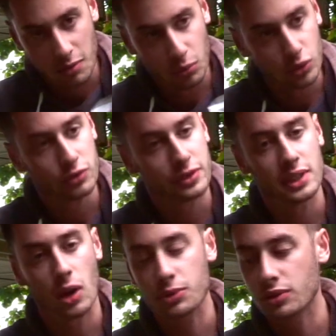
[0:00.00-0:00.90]
monophilen
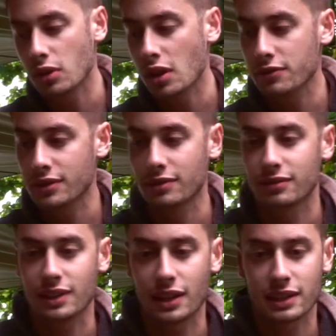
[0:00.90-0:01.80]
Hauptschnur läuft,
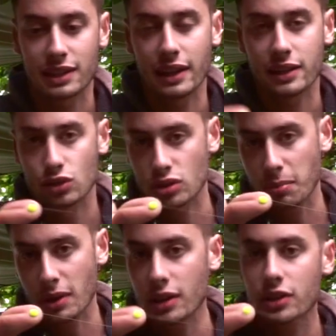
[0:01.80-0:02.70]
dann einen kleinen
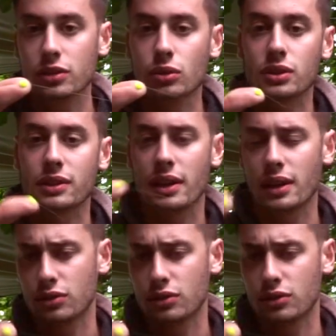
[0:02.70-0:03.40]
Stopperknoten, äh,